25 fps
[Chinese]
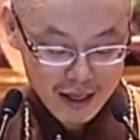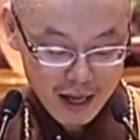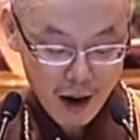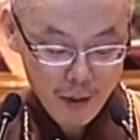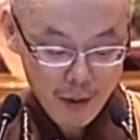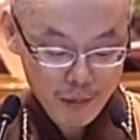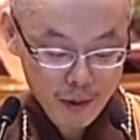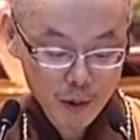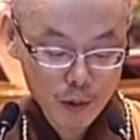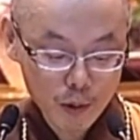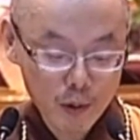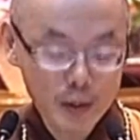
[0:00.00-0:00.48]
阿
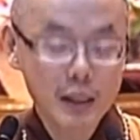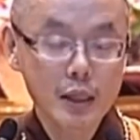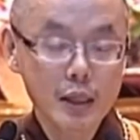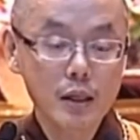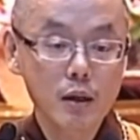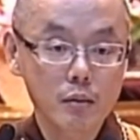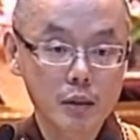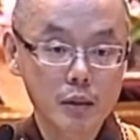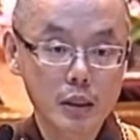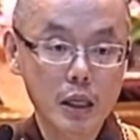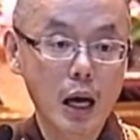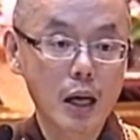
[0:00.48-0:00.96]
弥陀经》
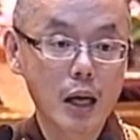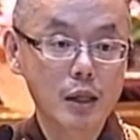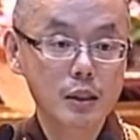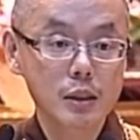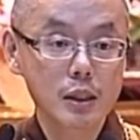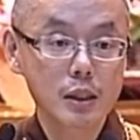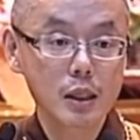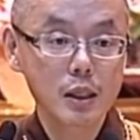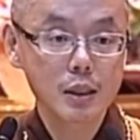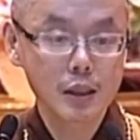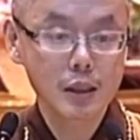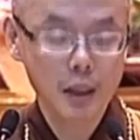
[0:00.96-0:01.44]
有常
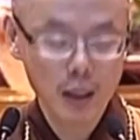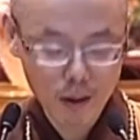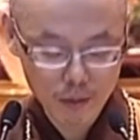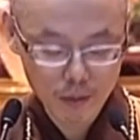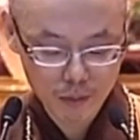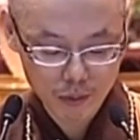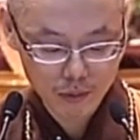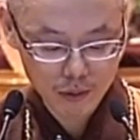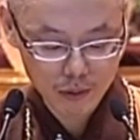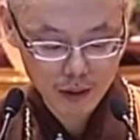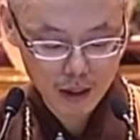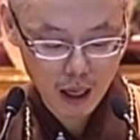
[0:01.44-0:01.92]
精进
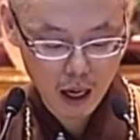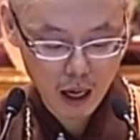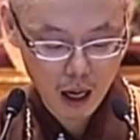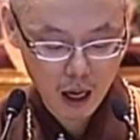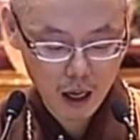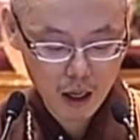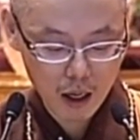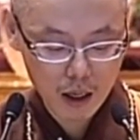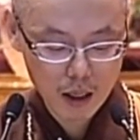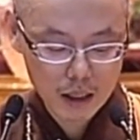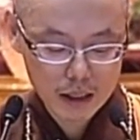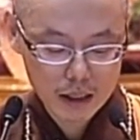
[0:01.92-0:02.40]
菩
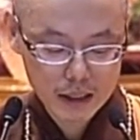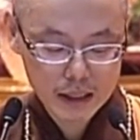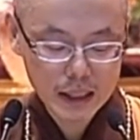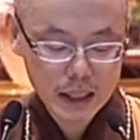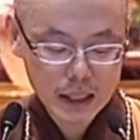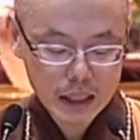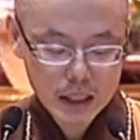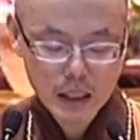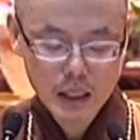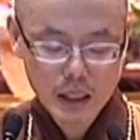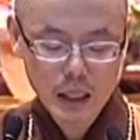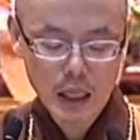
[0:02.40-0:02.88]
萨、
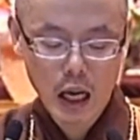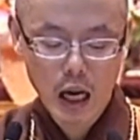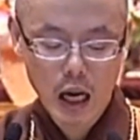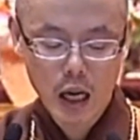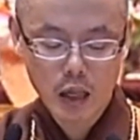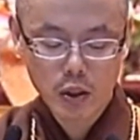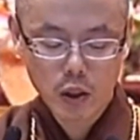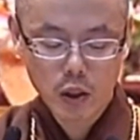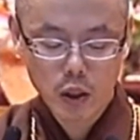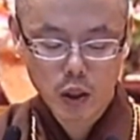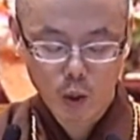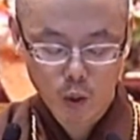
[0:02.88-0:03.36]
金
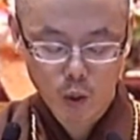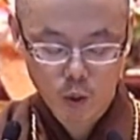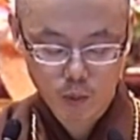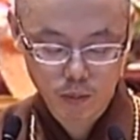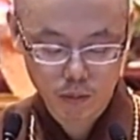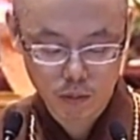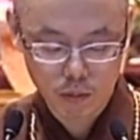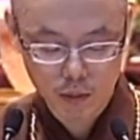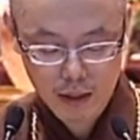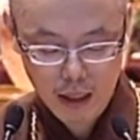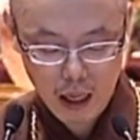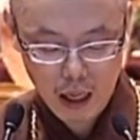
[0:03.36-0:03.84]
刚手
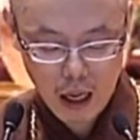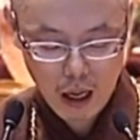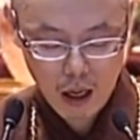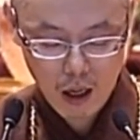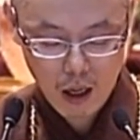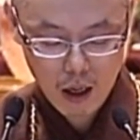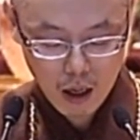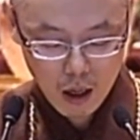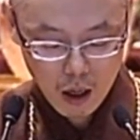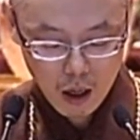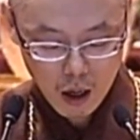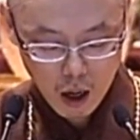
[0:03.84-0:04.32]
菩萨。
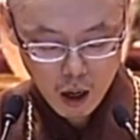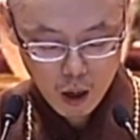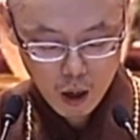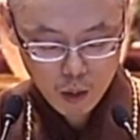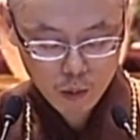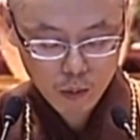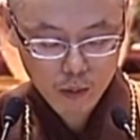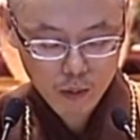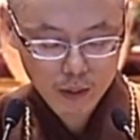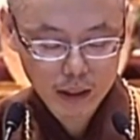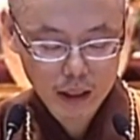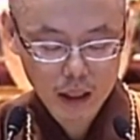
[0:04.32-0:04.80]
好，
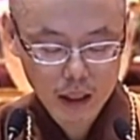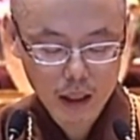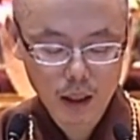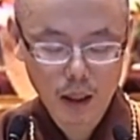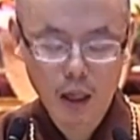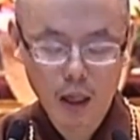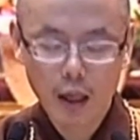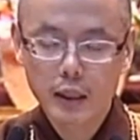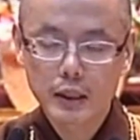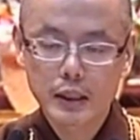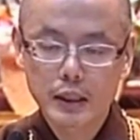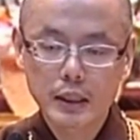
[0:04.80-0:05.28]
注意听，
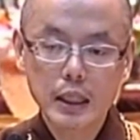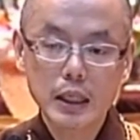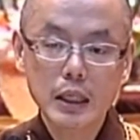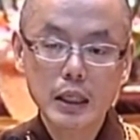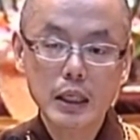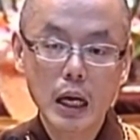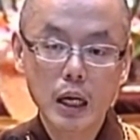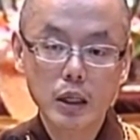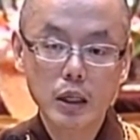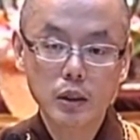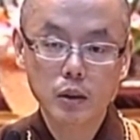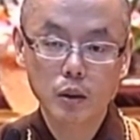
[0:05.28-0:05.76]
金
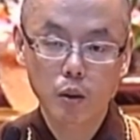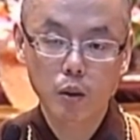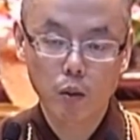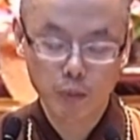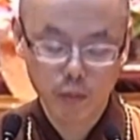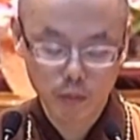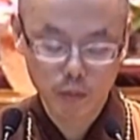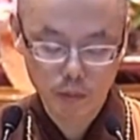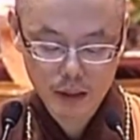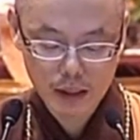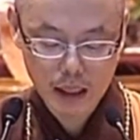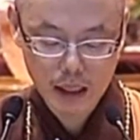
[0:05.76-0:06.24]
刚手
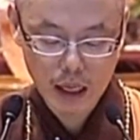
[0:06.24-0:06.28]
菩